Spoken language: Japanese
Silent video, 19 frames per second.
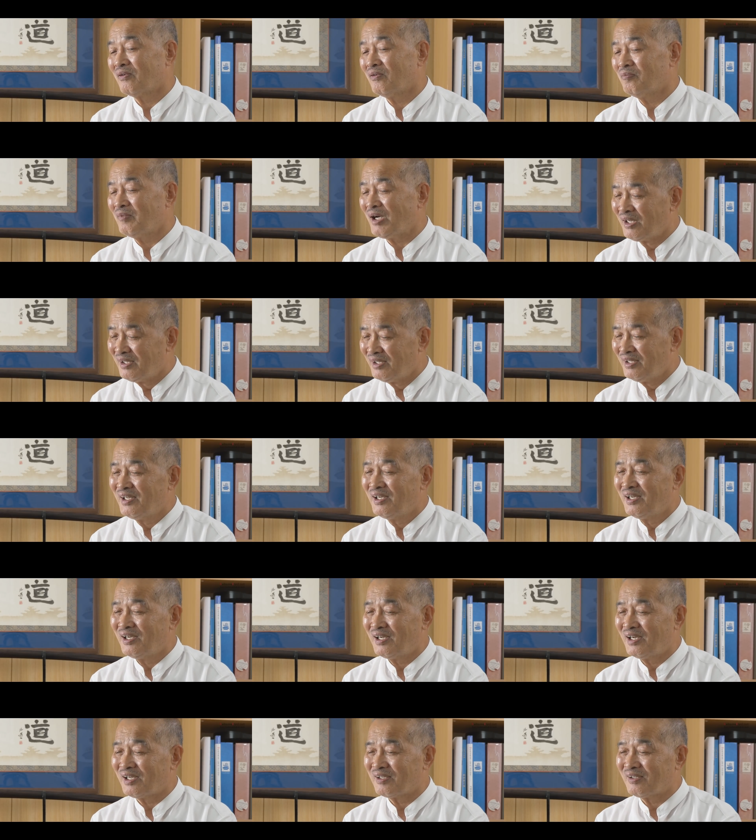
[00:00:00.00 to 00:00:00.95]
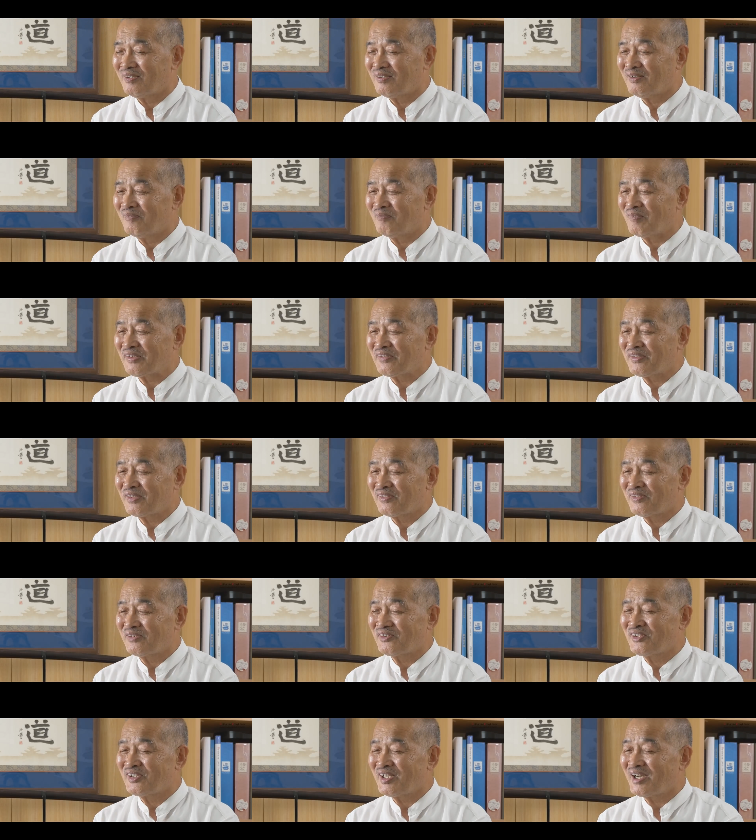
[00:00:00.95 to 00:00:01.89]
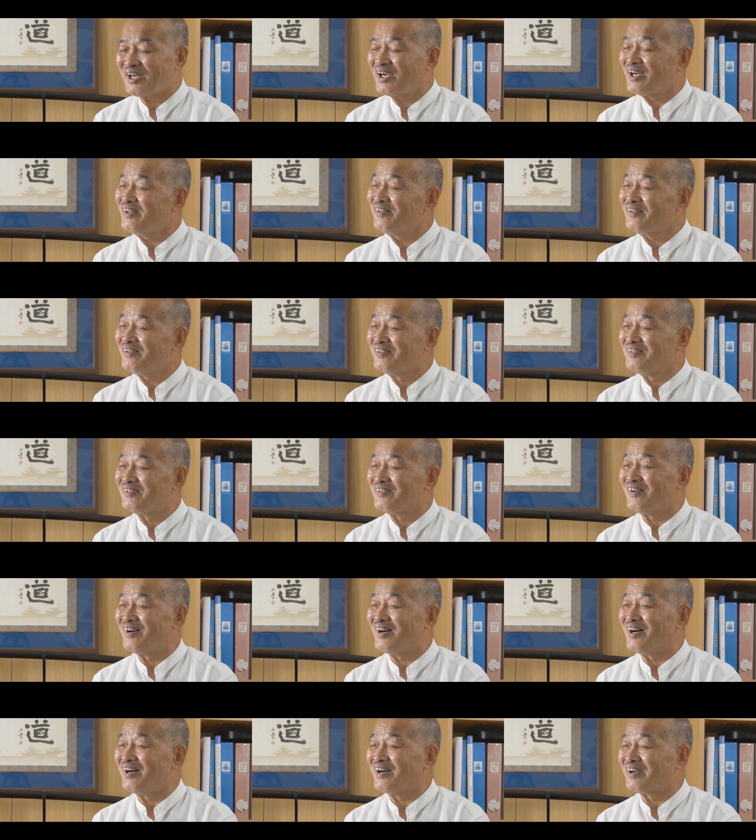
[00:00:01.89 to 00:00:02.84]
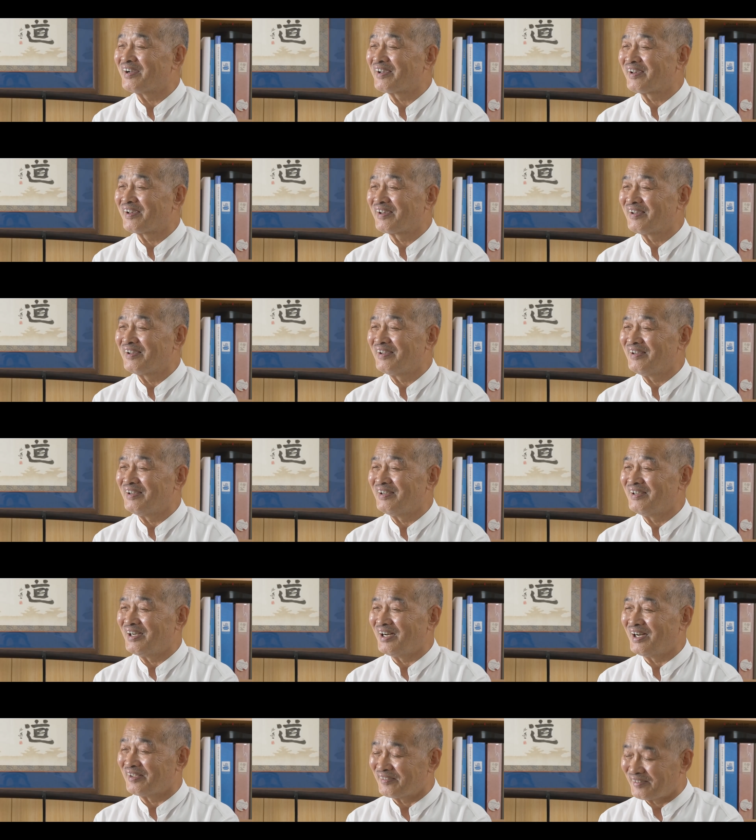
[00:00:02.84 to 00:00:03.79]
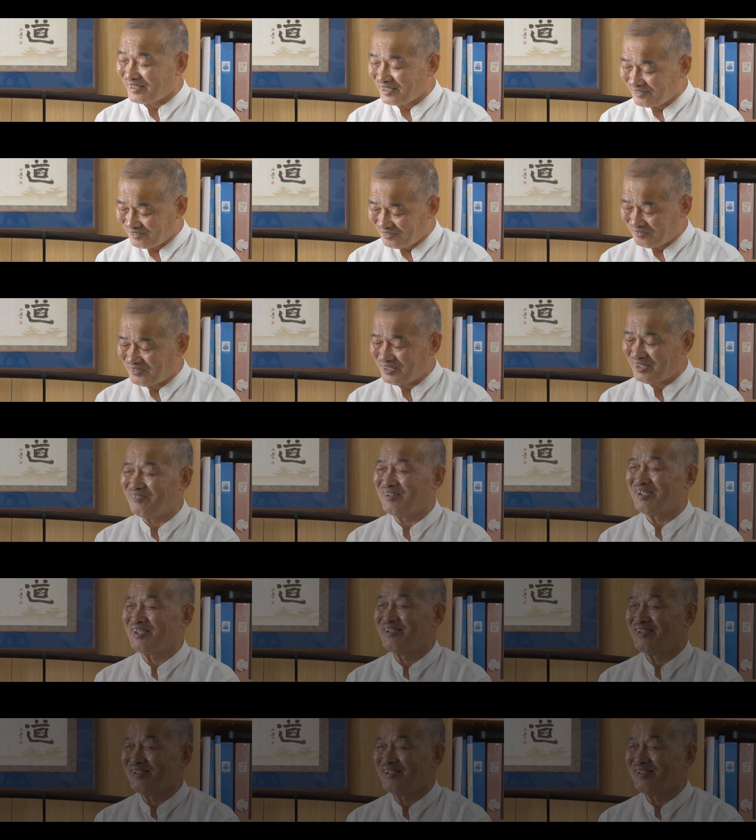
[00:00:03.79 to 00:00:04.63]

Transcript: まあのまつながりというのは、えー、あったと思います